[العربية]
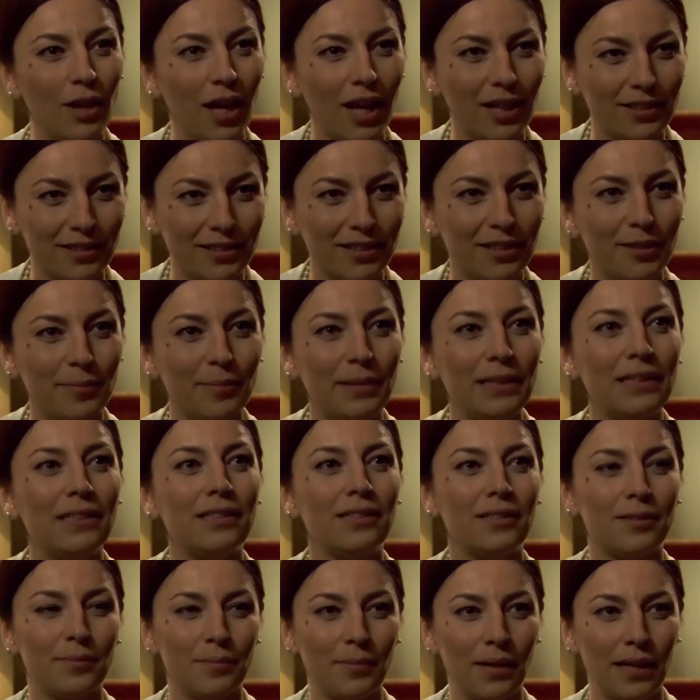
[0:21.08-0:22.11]
أنا بحاسبها لا
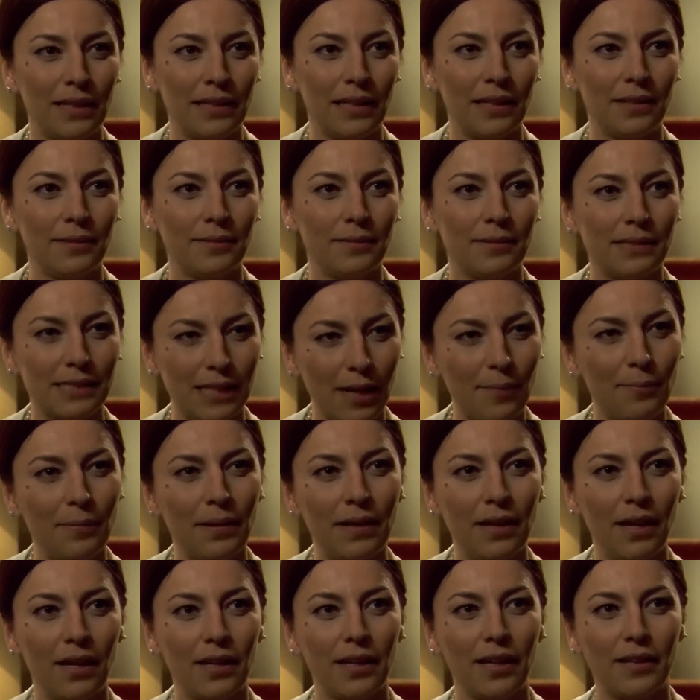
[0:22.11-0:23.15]
تزعلي أمي
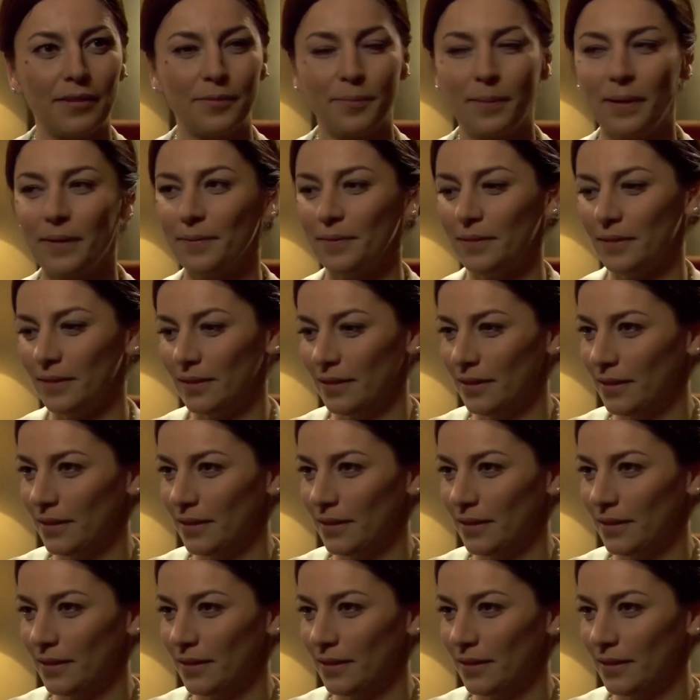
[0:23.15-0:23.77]
القصة عندي لا تاكلي